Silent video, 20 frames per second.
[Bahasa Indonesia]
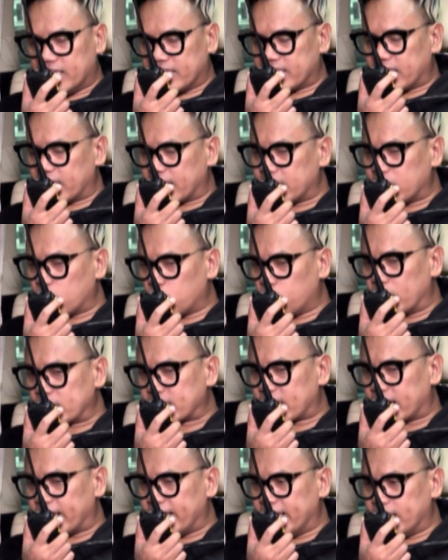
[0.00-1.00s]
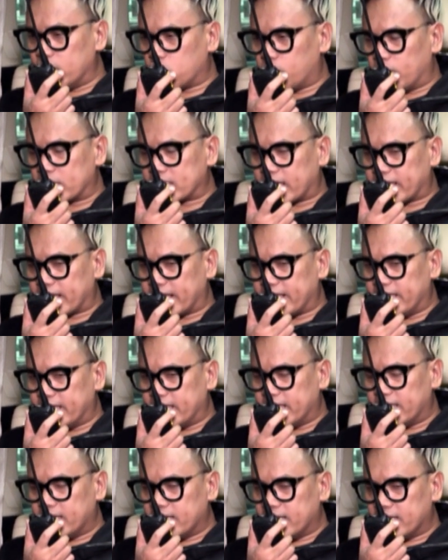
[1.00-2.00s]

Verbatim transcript: kita kita rubah strategi nih, rubah strategi.